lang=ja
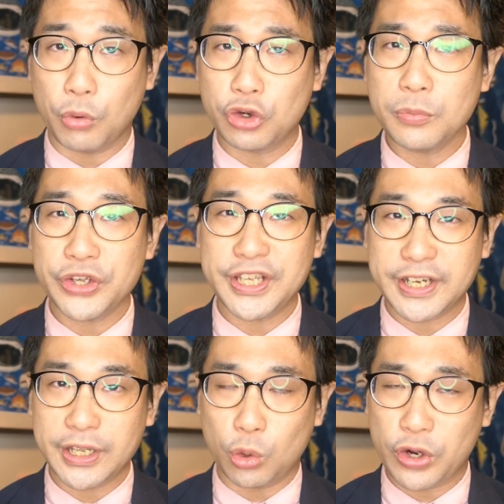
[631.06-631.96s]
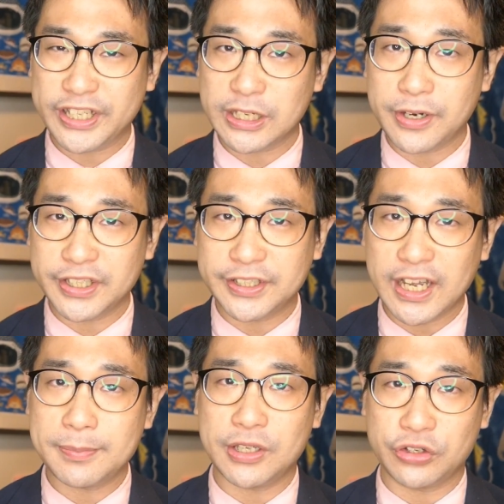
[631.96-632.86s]
僕も一回小笠原で
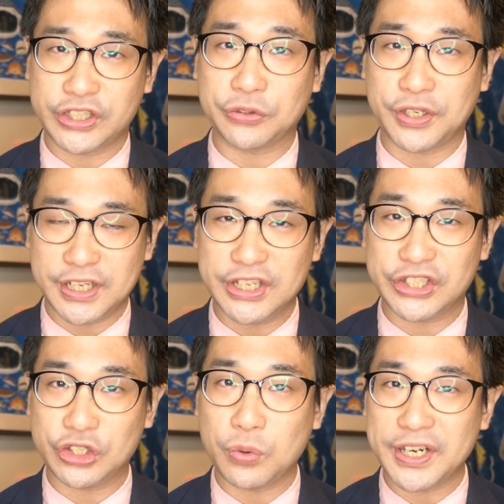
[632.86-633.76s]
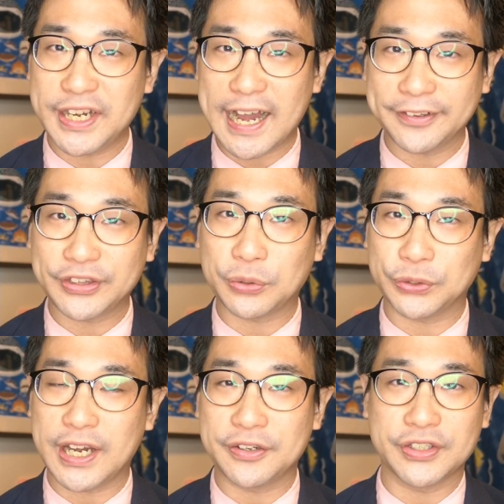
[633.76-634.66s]
ダイビングした時にシロワニに会った
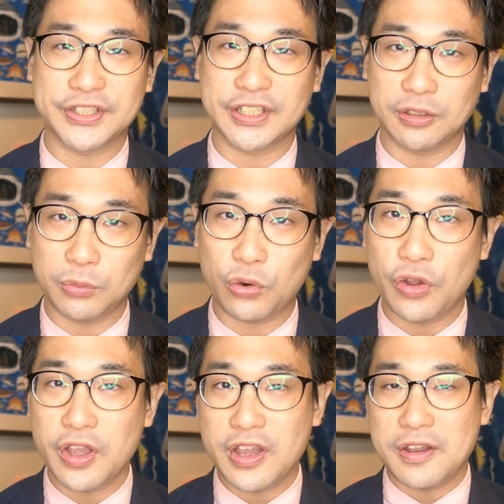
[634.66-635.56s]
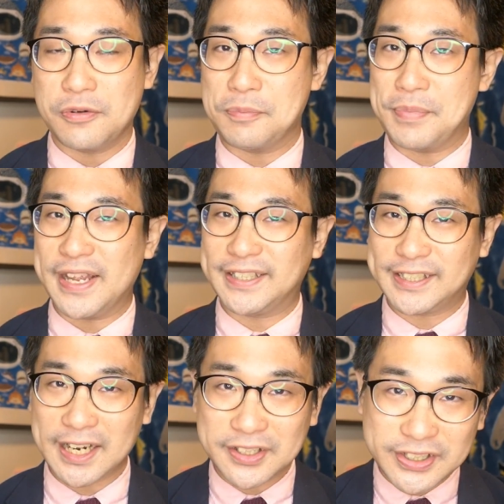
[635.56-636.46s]
ことがあるんですけども、め
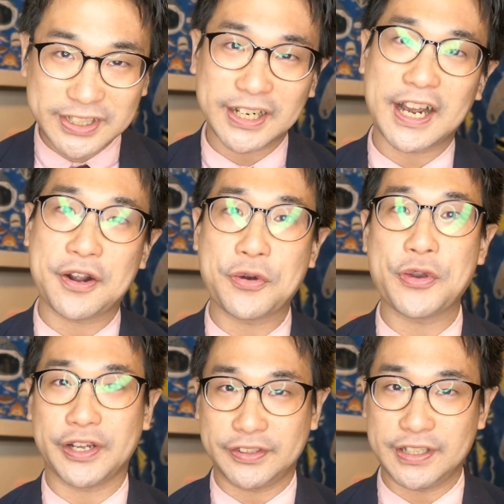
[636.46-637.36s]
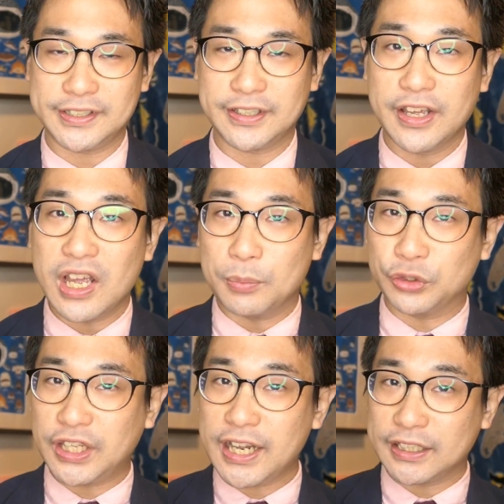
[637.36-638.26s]
ちゃくちゃかっこよかったです。
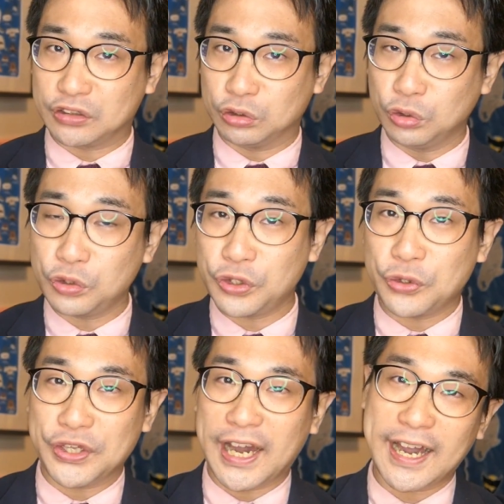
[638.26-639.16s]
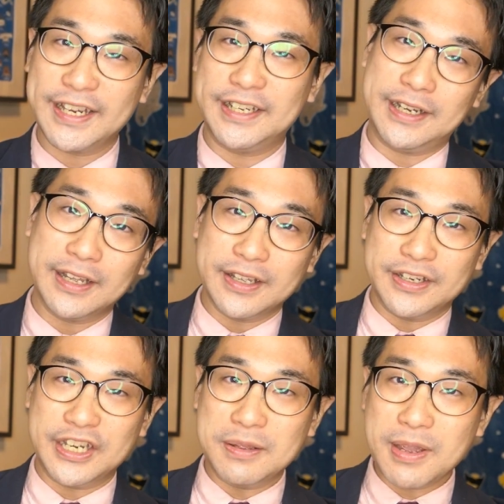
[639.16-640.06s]
もう手が届くような範囲に
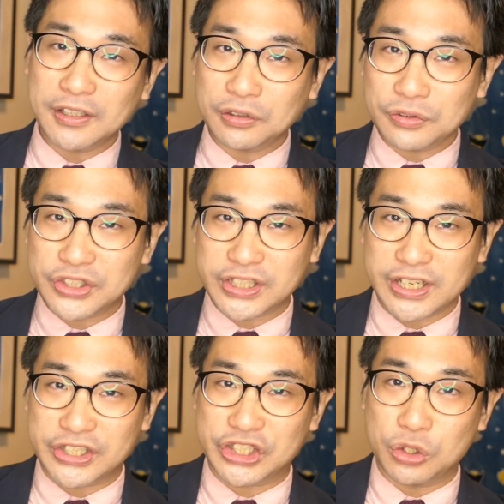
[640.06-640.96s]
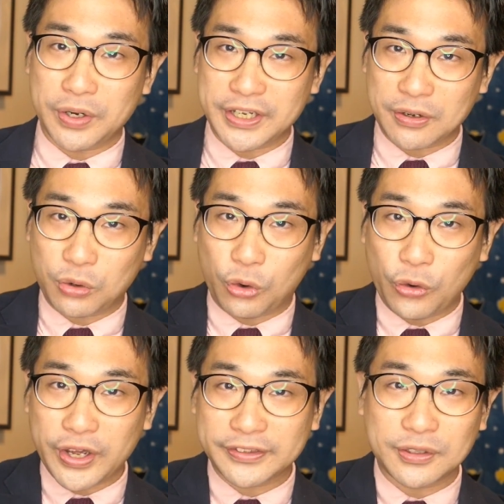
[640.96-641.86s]
2メートル近いシロワニが
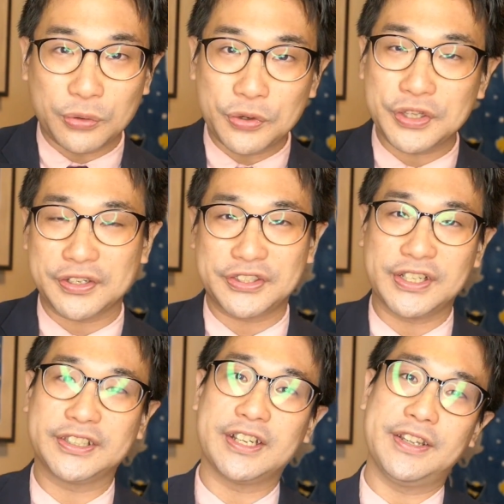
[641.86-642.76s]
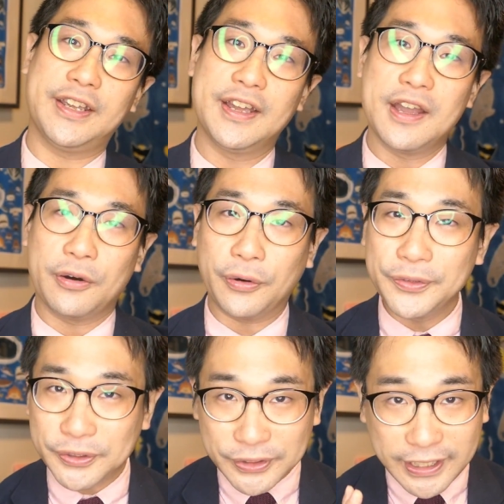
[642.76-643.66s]
こうやって泳いでいく姿はね、
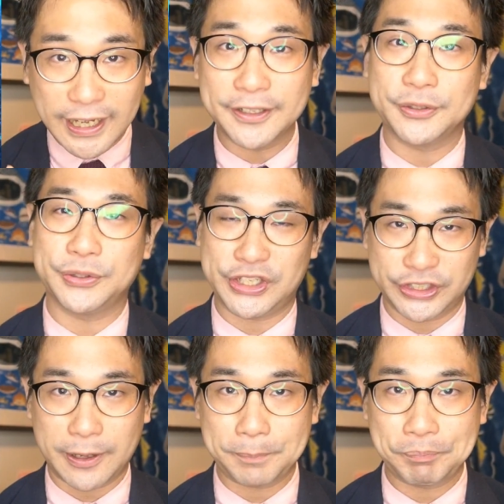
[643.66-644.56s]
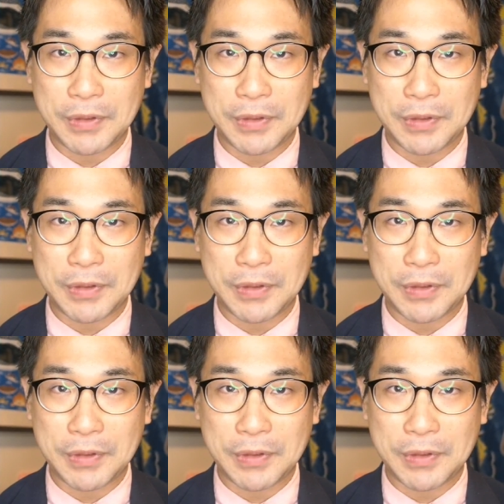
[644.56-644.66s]
本当に感動でした。